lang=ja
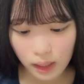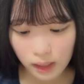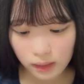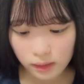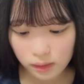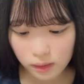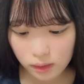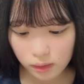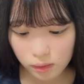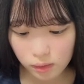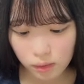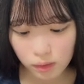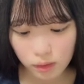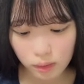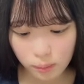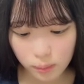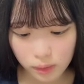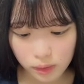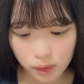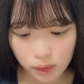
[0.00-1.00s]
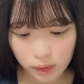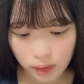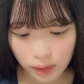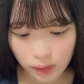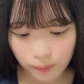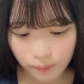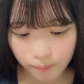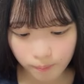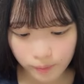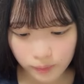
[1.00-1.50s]
暑いよねでも絶
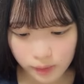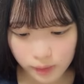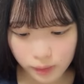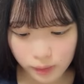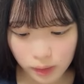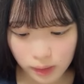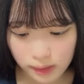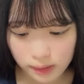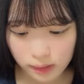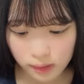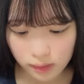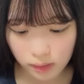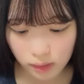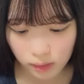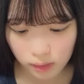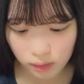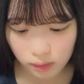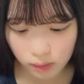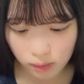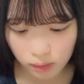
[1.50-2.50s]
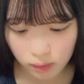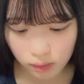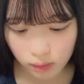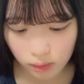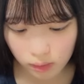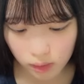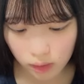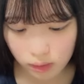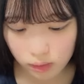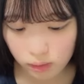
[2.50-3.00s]
対いちご暑って暑くないくない
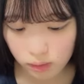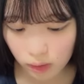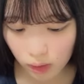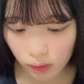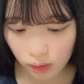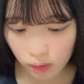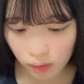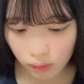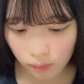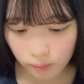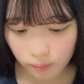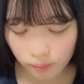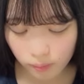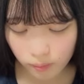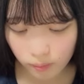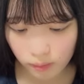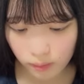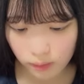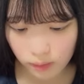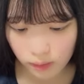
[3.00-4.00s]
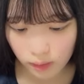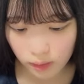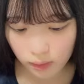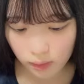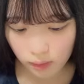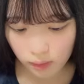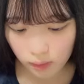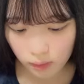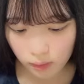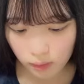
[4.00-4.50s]
いや、う
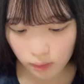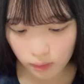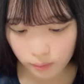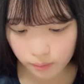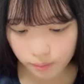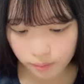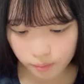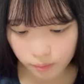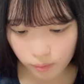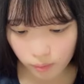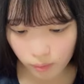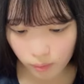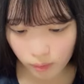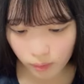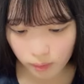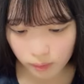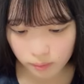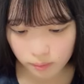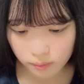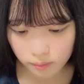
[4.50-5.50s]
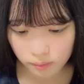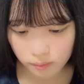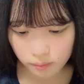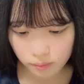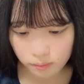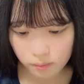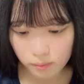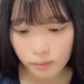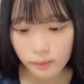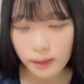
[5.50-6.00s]
ん、そんなに暑
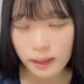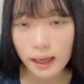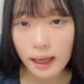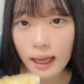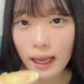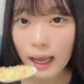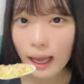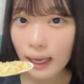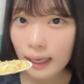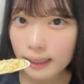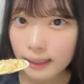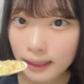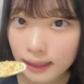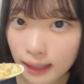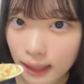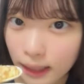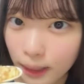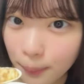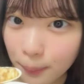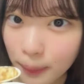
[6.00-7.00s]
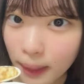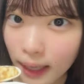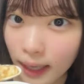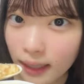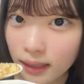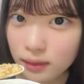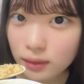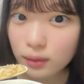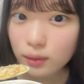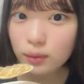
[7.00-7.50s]
くいただき
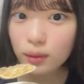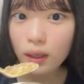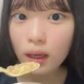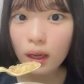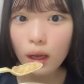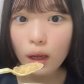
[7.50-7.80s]
ます